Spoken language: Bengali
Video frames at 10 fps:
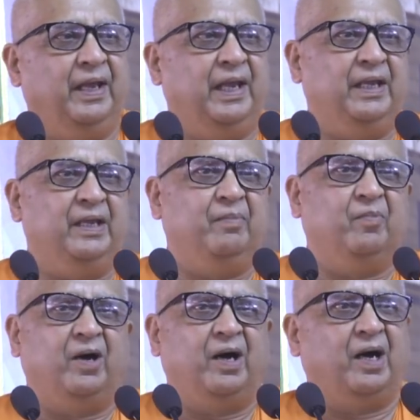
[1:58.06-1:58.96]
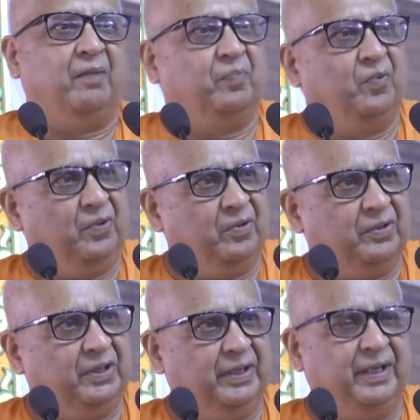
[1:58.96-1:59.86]
এই মহাপুণ্য
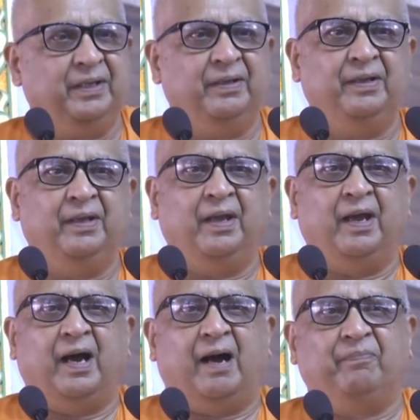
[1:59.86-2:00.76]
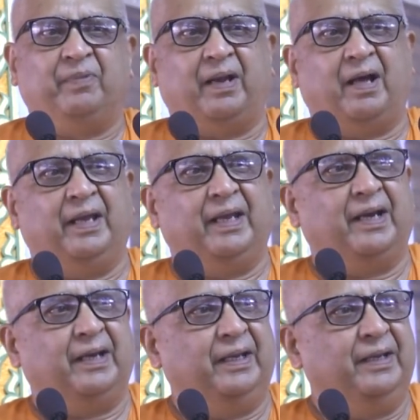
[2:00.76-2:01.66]
দিনে আপনারা
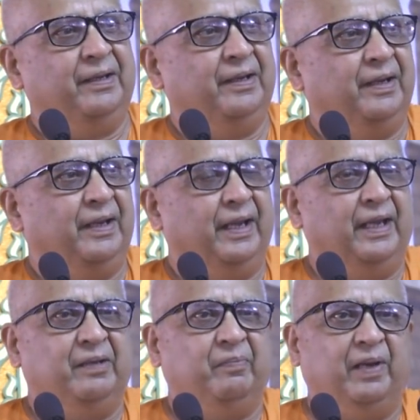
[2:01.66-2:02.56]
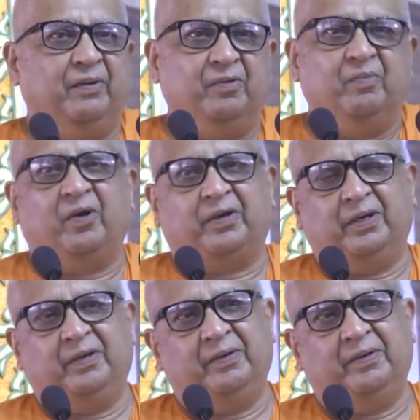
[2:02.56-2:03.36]
এখানে এই বেলুর মঠে